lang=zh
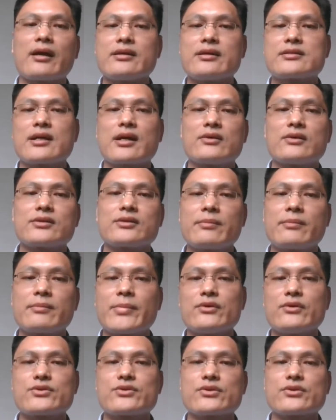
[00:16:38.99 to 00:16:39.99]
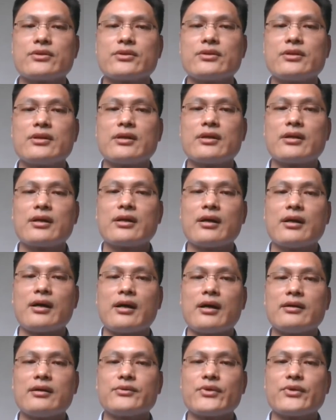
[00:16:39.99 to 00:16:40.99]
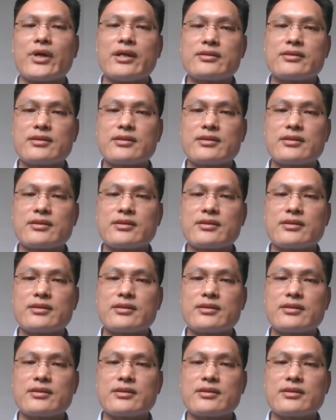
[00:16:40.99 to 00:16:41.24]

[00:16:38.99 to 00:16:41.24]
自然就必须被高高的举起。